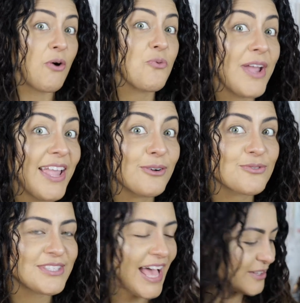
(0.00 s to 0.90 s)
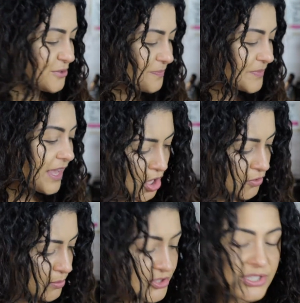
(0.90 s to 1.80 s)
algo realçado. Eu
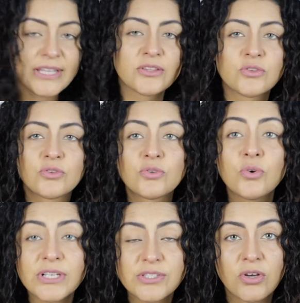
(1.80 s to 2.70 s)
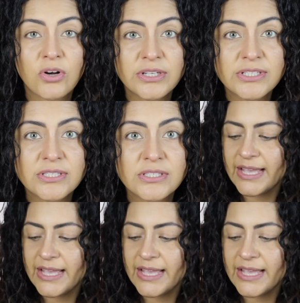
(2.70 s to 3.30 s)
vou mostrar duas cores.